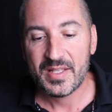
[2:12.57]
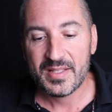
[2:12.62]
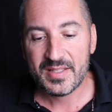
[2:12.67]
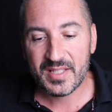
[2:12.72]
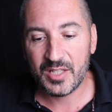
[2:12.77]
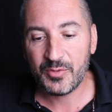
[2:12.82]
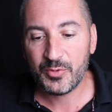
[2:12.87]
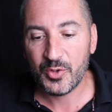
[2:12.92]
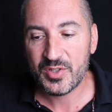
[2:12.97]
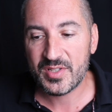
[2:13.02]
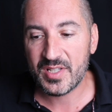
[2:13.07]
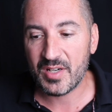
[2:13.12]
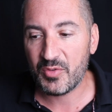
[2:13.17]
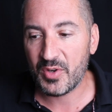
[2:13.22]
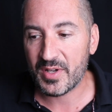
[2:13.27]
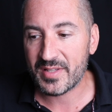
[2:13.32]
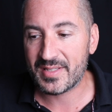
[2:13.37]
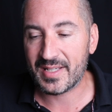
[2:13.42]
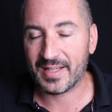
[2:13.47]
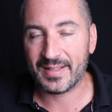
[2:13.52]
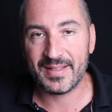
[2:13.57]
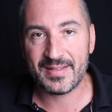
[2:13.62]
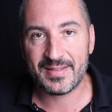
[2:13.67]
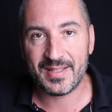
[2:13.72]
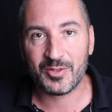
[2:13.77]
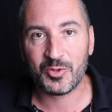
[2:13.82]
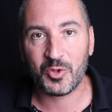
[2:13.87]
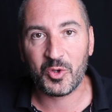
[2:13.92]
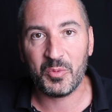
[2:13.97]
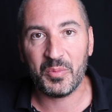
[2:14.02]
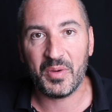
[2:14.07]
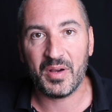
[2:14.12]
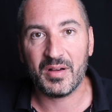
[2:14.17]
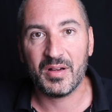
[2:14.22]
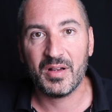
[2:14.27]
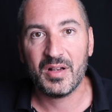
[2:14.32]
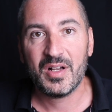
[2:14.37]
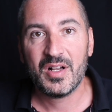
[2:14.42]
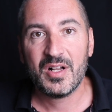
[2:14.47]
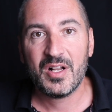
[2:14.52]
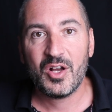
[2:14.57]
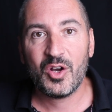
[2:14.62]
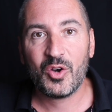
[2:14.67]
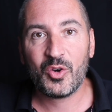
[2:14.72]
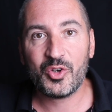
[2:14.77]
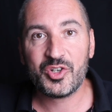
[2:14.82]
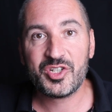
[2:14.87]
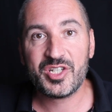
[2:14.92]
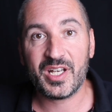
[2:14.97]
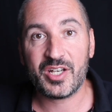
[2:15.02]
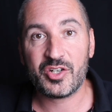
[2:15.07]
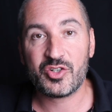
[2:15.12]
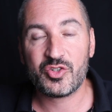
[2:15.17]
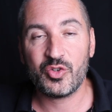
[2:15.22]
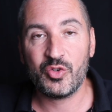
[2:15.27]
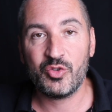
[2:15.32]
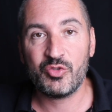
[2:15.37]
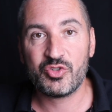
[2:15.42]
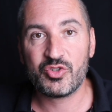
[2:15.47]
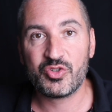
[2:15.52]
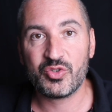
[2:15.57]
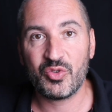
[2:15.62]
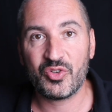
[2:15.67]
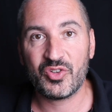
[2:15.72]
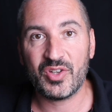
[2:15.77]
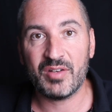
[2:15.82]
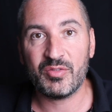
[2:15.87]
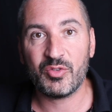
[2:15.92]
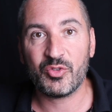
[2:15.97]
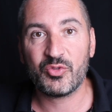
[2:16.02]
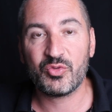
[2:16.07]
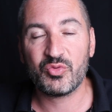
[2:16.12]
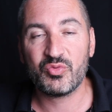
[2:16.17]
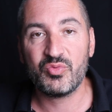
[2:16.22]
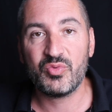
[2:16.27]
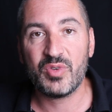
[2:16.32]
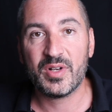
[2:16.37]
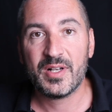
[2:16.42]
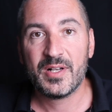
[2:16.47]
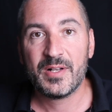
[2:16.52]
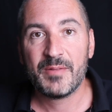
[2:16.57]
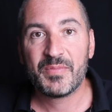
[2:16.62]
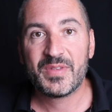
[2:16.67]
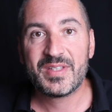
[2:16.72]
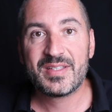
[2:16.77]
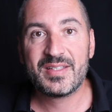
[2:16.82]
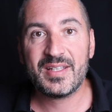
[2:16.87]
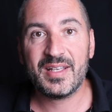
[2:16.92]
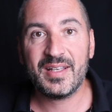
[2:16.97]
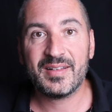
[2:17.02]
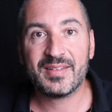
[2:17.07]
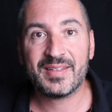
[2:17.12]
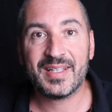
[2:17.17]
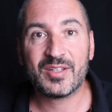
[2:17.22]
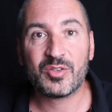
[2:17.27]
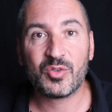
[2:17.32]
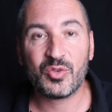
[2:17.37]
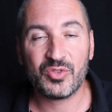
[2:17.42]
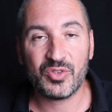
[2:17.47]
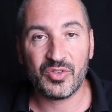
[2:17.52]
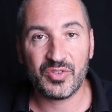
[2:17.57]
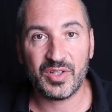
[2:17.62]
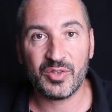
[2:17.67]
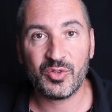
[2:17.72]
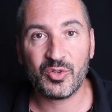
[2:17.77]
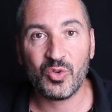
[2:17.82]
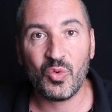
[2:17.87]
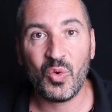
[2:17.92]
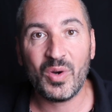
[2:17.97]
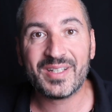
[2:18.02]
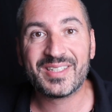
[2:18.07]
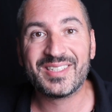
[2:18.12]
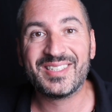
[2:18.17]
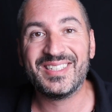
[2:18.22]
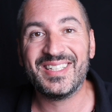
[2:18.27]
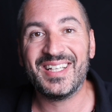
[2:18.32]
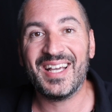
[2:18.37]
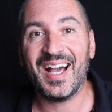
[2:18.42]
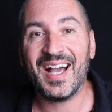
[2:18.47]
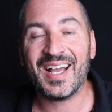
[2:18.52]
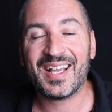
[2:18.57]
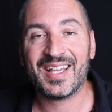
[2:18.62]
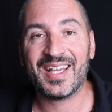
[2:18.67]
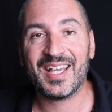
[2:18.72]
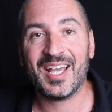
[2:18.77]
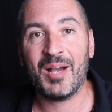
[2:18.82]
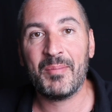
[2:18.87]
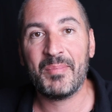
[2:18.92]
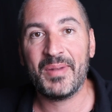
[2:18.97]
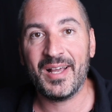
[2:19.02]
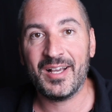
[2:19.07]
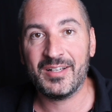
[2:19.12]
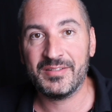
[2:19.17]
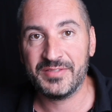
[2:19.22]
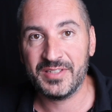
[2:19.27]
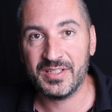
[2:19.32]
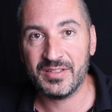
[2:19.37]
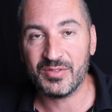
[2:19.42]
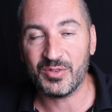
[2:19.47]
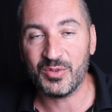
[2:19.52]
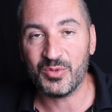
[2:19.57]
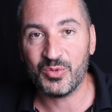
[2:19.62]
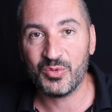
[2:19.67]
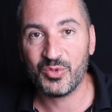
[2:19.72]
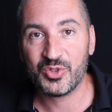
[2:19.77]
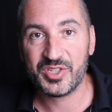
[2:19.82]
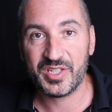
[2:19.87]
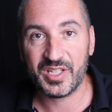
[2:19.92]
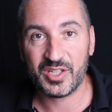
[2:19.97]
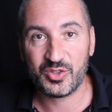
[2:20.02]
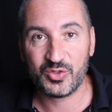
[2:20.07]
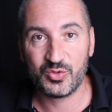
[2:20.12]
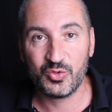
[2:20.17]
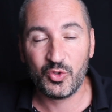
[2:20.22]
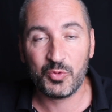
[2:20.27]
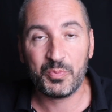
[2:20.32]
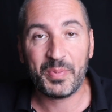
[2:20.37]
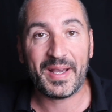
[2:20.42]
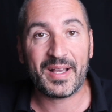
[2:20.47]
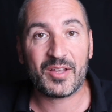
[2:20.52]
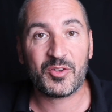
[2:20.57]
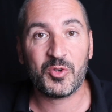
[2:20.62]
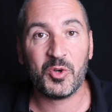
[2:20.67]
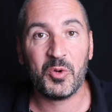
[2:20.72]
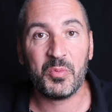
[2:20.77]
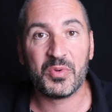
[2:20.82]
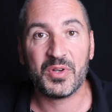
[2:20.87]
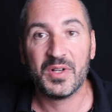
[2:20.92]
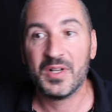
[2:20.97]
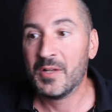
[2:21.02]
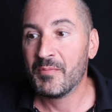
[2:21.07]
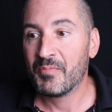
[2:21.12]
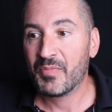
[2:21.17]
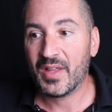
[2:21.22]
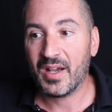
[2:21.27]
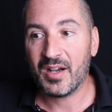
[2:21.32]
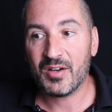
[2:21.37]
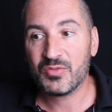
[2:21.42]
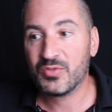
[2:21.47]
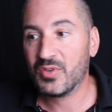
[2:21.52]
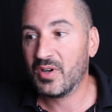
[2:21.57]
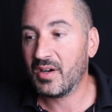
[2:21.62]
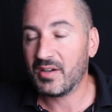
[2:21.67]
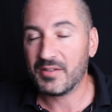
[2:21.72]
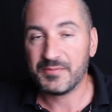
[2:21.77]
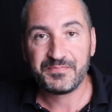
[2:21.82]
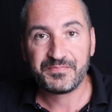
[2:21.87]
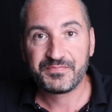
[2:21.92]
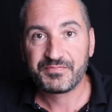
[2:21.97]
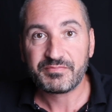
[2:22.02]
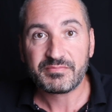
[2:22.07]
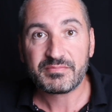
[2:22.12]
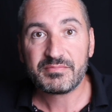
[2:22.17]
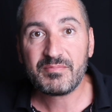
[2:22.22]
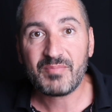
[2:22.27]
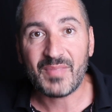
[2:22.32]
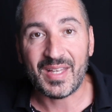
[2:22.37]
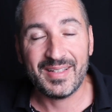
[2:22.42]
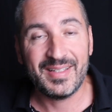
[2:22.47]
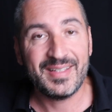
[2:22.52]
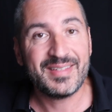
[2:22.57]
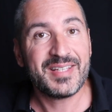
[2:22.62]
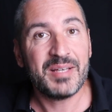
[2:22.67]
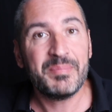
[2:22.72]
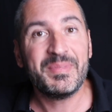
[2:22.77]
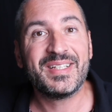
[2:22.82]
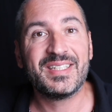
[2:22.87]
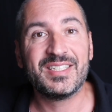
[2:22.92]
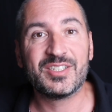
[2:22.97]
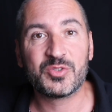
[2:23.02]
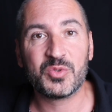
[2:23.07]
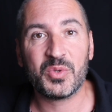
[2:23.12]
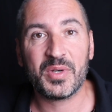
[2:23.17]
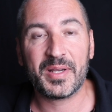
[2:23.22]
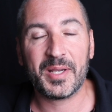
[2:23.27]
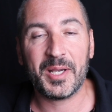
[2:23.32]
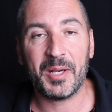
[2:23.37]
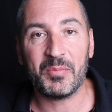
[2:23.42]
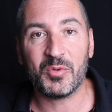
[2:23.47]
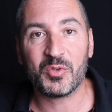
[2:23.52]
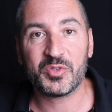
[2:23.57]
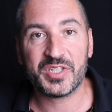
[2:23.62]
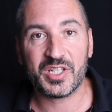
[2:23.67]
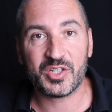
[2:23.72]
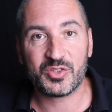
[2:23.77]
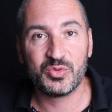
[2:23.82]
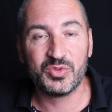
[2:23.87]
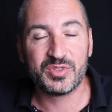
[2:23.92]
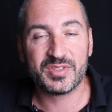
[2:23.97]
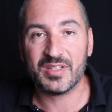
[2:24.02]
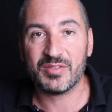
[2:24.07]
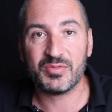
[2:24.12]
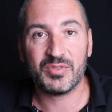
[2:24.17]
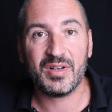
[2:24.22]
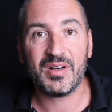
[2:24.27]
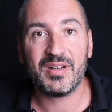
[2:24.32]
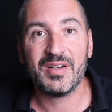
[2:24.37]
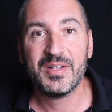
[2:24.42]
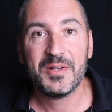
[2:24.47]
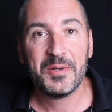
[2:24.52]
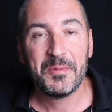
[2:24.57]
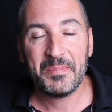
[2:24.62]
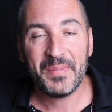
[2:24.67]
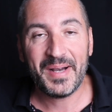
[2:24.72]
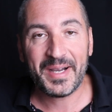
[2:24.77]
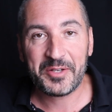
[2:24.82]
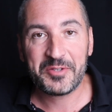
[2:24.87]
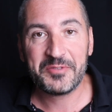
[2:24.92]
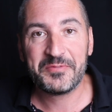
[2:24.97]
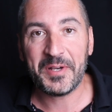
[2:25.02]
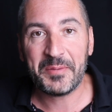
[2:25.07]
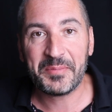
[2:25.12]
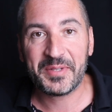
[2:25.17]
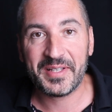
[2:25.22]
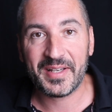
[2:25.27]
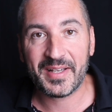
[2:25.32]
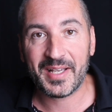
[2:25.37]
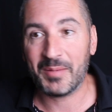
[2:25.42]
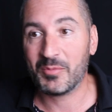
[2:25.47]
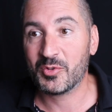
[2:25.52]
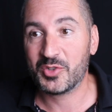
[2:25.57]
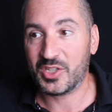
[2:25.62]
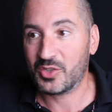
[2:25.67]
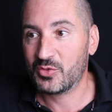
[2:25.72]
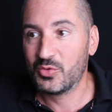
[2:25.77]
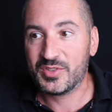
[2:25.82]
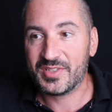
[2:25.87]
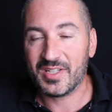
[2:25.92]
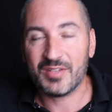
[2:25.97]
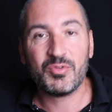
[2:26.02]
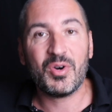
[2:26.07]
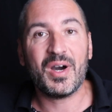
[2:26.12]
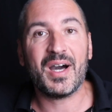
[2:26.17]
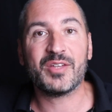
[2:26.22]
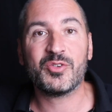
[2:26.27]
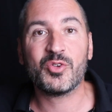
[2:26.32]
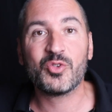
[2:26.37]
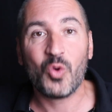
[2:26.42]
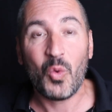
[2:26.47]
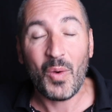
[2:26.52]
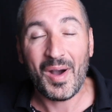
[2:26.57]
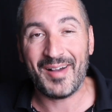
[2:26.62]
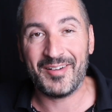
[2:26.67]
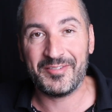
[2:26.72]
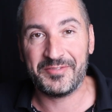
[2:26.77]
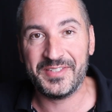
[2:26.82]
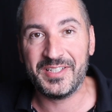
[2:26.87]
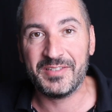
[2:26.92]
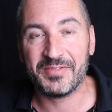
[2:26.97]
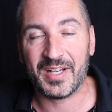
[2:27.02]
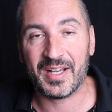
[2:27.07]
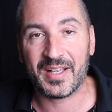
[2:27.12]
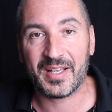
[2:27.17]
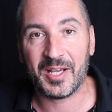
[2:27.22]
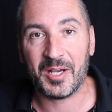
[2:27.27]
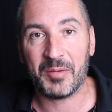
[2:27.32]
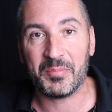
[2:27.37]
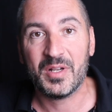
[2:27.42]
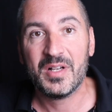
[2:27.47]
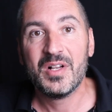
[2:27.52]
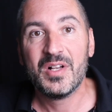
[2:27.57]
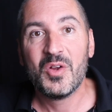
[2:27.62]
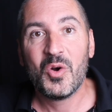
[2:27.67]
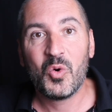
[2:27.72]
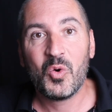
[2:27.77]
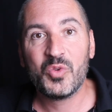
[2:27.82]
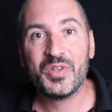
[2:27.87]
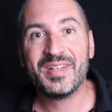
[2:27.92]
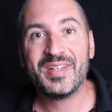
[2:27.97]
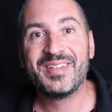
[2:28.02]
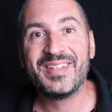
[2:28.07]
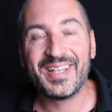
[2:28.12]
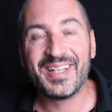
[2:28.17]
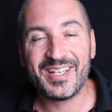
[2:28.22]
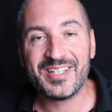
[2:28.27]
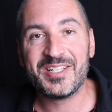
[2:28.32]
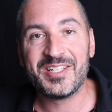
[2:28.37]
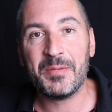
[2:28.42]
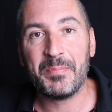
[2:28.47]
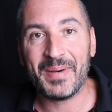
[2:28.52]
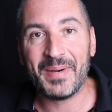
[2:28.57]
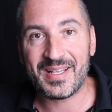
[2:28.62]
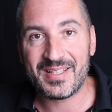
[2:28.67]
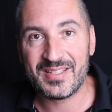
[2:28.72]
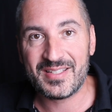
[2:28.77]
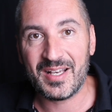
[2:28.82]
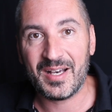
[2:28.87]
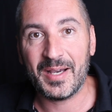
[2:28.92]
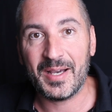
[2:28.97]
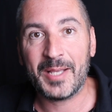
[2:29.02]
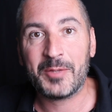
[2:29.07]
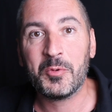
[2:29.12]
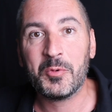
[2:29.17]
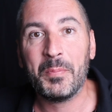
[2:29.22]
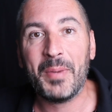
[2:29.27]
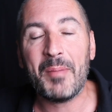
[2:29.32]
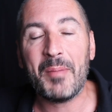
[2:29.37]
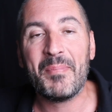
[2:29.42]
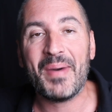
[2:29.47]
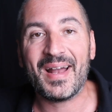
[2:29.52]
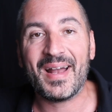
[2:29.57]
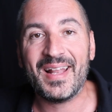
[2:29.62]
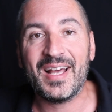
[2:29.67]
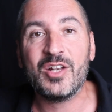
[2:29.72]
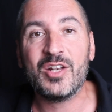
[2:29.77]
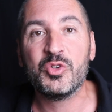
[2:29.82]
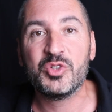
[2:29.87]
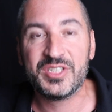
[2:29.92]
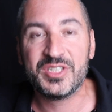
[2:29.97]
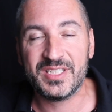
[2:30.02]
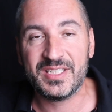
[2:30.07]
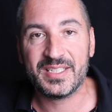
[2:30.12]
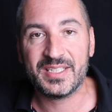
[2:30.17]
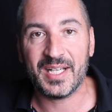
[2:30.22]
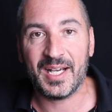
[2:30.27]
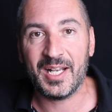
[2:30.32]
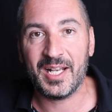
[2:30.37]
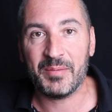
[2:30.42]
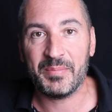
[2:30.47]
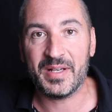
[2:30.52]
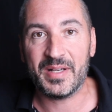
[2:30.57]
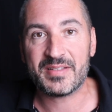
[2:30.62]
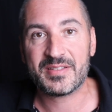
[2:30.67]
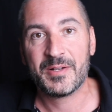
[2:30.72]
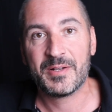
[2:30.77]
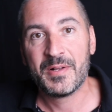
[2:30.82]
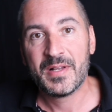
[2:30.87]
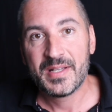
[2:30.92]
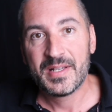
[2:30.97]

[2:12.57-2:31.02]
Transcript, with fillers: Ce qu'il faut savoir, c'est que les êtres humains recherchent une chose avant tout, c'est d'être dans un endroit qui est agréable à vivre. On cherche tous, par exemple, à avoir des amis qui sont agréables. On cherche tous à voir Marie une femme qui est agréable. On cherche tous à avoir un endroit à vivre agréable. On est dirigé par ça et non pas par la logique à la base.